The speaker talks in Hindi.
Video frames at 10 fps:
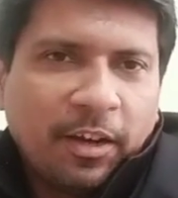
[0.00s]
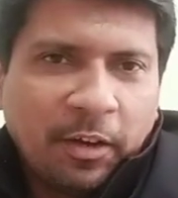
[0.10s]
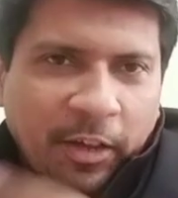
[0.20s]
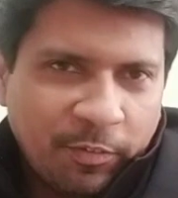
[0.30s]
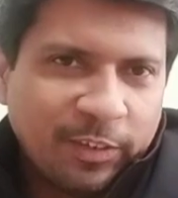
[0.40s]

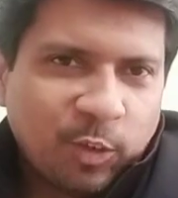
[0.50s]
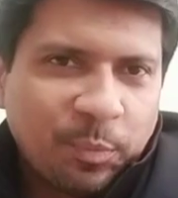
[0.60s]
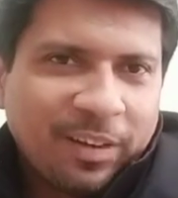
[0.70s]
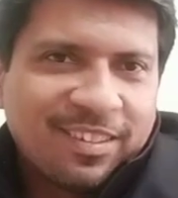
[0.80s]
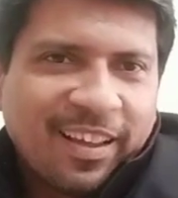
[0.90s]
आने वाले दिनों
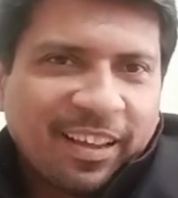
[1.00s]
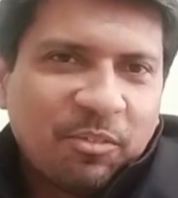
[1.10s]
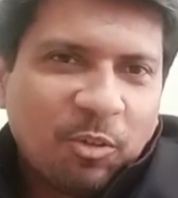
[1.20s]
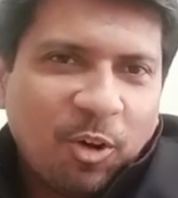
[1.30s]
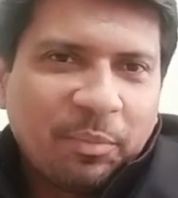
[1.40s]
में नज़र आएंगे
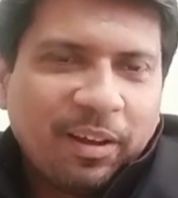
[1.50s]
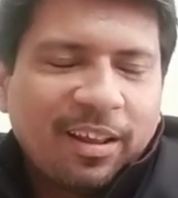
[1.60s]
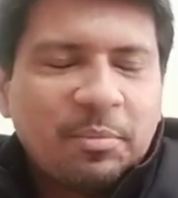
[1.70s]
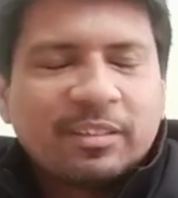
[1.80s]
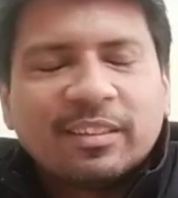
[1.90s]
ब्लॉग में आ रहे
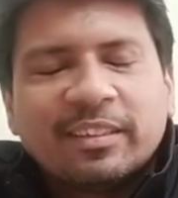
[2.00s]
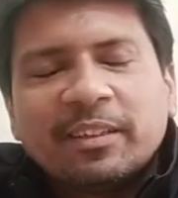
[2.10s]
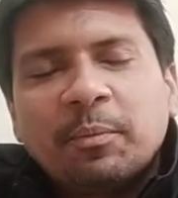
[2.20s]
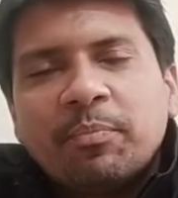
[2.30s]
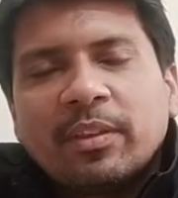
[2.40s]
हैं मेरे साथ एक
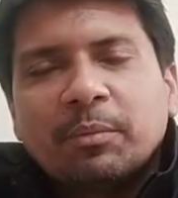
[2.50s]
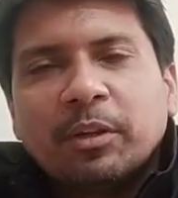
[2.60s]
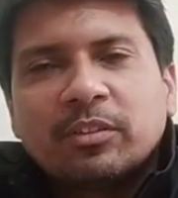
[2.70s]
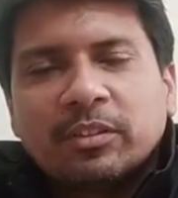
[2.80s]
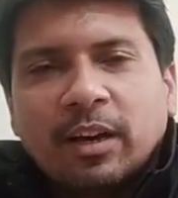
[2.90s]
मेरे
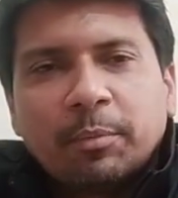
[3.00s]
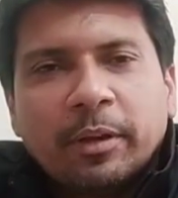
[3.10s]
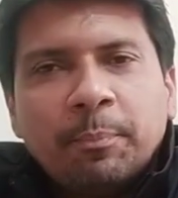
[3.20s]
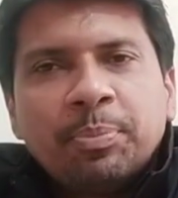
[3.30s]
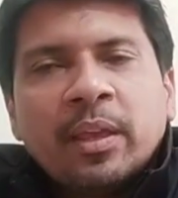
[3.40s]
सरदार भाई
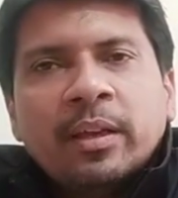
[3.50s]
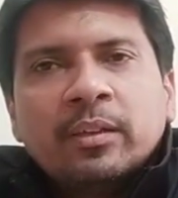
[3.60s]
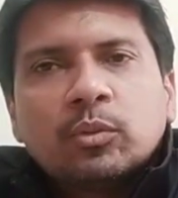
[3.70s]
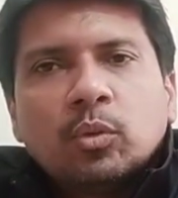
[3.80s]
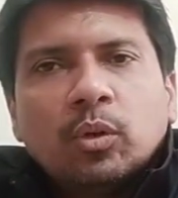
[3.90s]

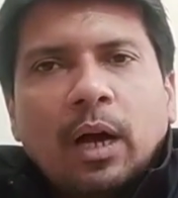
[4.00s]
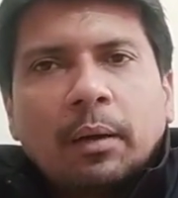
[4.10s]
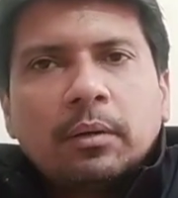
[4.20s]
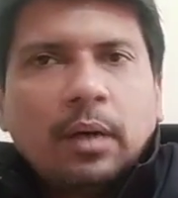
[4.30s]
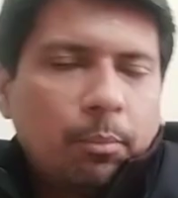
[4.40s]
सो so,
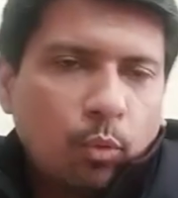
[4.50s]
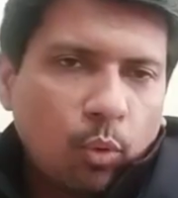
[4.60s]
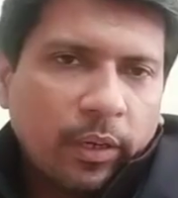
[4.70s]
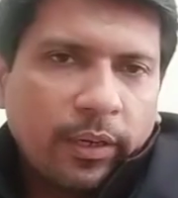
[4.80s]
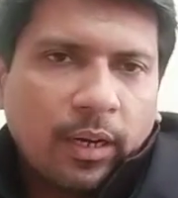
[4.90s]
आप लोगों
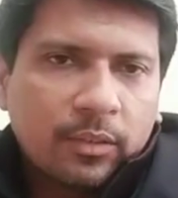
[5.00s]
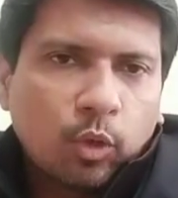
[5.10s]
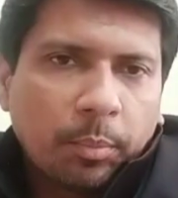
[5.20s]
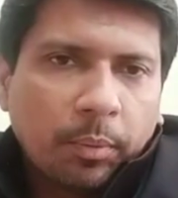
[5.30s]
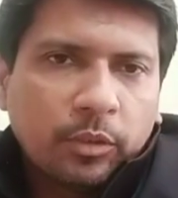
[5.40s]
के लिए ख़ास
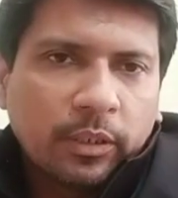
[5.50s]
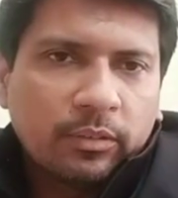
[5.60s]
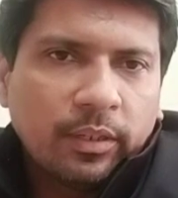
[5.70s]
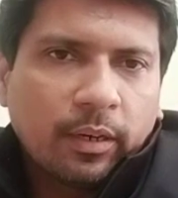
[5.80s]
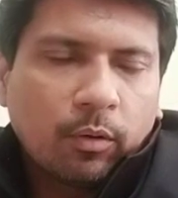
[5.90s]
तौर पे मुझे
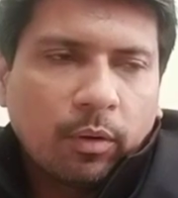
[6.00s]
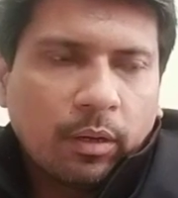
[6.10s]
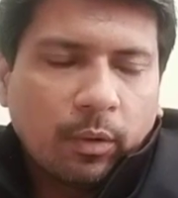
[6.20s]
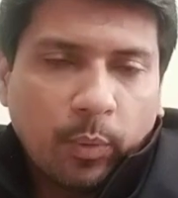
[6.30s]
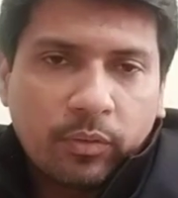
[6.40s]
किसी ने
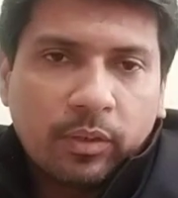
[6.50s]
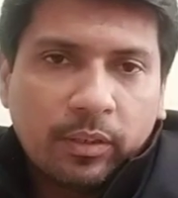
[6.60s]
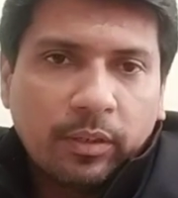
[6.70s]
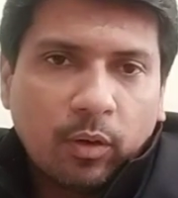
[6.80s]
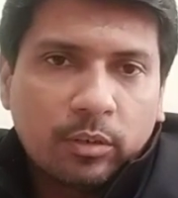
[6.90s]
रिक्वेस्ट की
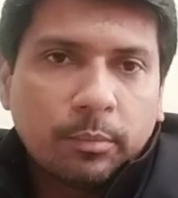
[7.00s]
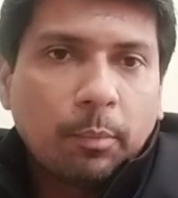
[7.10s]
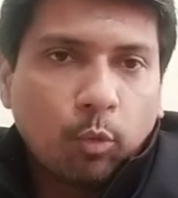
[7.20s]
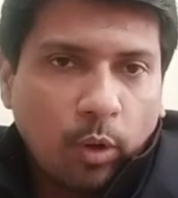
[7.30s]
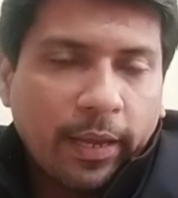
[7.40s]
थी और जब
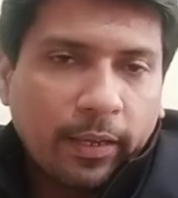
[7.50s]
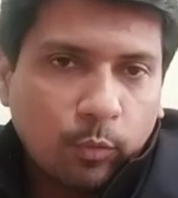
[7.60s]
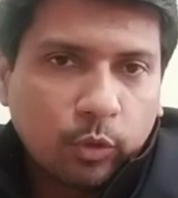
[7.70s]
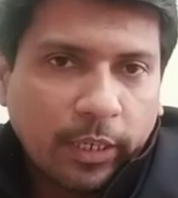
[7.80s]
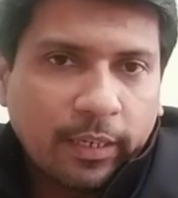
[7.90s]
आप लोग आएंगे तो
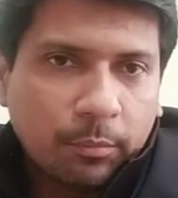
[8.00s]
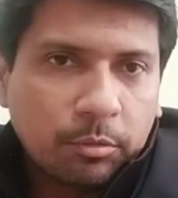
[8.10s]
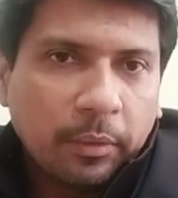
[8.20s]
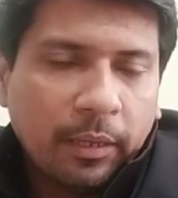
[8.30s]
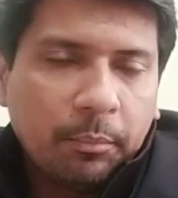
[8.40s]
वो शायद आपसे
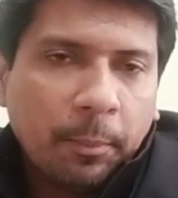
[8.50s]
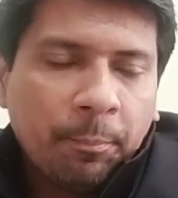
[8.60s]
मिलें भी